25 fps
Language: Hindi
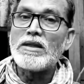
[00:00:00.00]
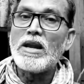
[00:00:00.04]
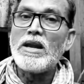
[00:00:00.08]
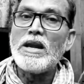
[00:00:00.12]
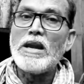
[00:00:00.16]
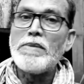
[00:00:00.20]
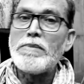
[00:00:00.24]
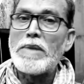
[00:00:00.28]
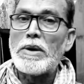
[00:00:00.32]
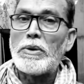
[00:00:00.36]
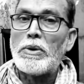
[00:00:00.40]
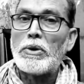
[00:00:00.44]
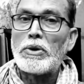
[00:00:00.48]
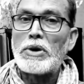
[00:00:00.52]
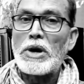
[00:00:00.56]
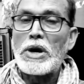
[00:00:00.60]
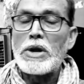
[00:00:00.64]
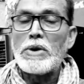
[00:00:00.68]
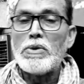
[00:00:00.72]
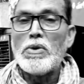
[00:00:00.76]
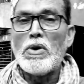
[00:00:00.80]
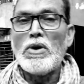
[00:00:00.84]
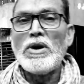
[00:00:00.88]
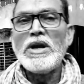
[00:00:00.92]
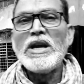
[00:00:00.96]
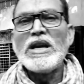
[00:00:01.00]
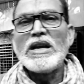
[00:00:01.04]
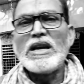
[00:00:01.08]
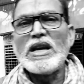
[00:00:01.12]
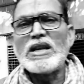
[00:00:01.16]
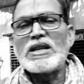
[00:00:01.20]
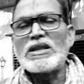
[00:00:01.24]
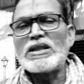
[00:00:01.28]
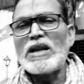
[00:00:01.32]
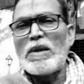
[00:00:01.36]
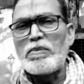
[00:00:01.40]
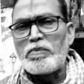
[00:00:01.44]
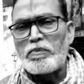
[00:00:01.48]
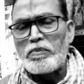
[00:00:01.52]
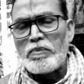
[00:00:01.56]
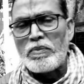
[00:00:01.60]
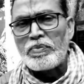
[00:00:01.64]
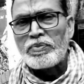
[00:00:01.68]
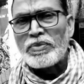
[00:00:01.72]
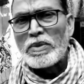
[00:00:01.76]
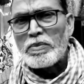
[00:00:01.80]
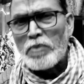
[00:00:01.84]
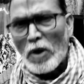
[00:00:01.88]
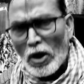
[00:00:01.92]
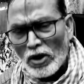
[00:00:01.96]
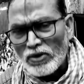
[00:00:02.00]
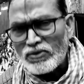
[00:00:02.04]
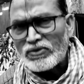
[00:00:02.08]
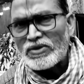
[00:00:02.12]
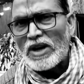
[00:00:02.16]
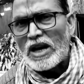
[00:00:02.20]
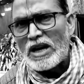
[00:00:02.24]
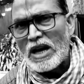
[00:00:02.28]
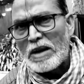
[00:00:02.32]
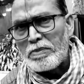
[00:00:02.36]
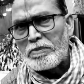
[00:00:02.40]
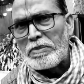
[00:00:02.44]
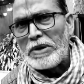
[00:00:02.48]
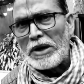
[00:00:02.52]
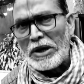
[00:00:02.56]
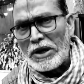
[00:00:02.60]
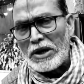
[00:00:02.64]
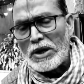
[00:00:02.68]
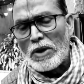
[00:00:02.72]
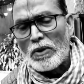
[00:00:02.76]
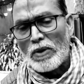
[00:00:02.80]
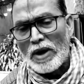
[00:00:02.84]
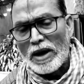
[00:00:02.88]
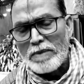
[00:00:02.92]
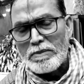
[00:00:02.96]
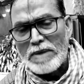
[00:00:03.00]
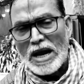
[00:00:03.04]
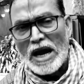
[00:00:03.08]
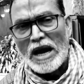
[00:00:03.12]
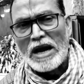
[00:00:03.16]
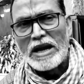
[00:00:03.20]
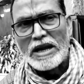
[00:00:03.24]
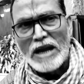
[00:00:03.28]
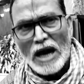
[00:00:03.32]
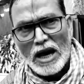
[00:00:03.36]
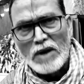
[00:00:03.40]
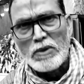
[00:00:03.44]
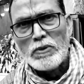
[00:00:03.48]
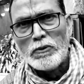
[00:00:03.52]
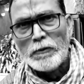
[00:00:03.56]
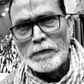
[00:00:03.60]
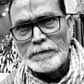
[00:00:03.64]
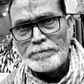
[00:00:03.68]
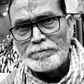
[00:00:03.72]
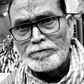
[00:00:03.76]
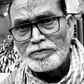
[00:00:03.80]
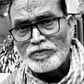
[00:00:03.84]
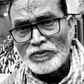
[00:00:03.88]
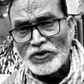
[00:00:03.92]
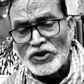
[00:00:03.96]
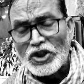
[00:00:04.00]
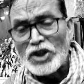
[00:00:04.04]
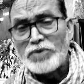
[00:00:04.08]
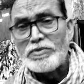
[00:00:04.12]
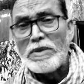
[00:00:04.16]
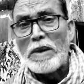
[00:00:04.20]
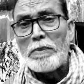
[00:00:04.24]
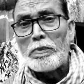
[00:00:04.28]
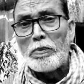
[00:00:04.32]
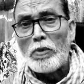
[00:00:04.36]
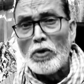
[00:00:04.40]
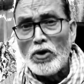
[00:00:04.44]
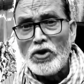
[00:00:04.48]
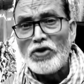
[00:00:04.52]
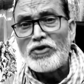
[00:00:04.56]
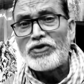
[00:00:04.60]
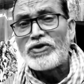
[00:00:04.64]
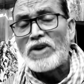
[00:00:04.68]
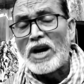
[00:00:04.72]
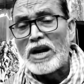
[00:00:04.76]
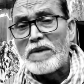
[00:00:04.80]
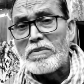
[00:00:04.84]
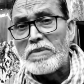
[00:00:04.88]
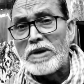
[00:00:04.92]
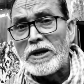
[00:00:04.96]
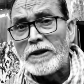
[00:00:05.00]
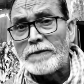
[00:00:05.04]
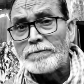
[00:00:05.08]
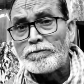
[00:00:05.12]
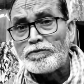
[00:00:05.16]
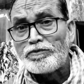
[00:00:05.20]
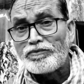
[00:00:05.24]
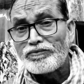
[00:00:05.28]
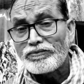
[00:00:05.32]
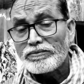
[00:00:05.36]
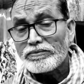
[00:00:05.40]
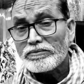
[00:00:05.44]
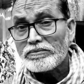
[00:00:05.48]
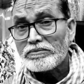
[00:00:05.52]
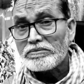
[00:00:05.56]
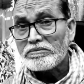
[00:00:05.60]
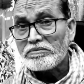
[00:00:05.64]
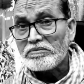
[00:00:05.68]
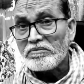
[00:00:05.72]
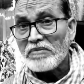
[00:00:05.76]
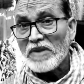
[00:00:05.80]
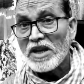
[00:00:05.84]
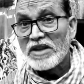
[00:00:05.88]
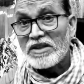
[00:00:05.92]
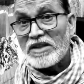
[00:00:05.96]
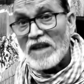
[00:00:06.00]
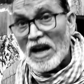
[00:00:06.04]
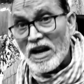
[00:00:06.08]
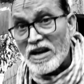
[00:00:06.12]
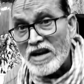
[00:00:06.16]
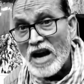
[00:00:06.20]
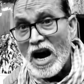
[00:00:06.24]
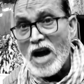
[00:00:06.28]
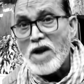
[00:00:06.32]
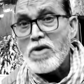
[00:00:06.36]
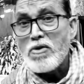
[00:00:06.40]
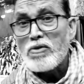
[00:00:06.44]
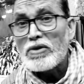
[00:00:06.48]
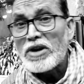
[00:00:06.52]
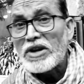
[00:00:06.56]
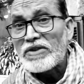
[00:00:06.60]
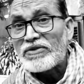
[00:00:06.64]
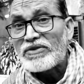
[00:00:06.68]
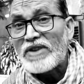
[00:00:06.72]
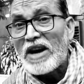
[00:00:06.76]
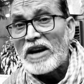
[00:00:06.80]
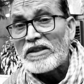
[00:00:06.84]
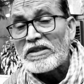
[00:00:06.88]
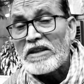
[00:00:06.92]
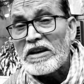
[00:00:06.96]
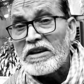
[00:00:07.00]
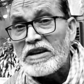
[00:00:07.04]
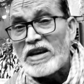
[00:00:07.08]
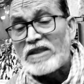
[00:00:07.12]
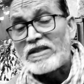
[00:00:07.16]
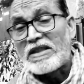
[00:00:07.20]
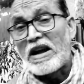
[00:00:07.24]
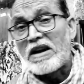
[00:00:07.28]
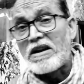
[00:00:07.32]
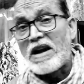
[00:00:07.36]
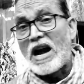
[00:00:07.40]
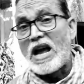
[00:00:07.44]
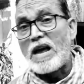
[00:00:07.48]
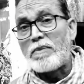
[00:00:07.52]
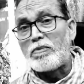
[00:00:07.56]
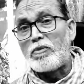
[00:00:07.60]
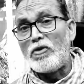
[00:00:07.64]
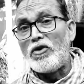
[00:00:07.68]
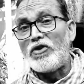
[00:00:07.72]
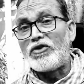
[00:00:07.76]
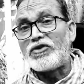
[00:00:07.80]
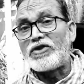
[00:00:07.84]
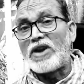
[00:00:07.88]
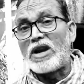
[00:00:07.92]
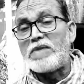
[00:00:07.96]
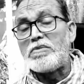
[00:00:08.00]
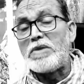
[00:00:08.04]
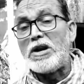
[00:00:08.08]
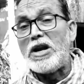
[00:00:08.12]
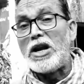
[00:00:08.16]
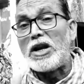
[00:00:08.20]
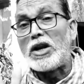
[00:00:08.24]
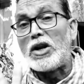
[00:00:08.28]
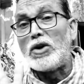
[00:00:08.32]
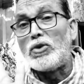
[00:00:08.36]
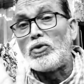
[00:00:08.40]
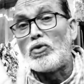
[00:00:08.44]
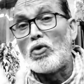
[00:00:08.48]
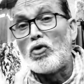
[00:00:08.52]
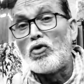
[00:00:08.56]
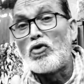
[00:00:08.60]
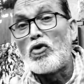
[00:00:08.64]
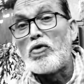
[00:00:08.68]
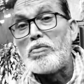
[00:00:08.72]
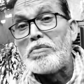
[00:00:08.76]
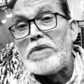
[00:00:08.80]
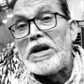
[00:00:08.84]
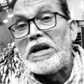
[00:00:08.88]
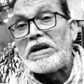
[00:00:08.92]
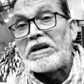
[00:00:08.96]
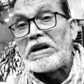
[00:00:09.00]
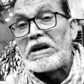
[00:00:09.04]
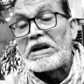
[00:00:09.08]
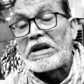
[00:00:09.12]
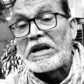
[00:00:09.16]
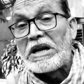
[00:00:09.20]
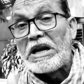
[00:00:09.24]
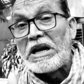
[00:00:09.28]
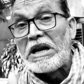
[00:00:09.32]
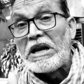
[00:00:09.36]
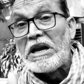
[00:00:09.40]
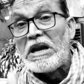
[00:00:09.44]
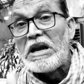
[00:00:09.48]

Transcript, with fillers: दिल्ली में हो रही हो ये सब बहुत सारे वीडियो हैं मैं हैरान हूँ जिसमें पुलिसकर्मी दंगाइयों के साथ है या दंगाई पुलिसकर्मी लेकिन दोनों मिल करके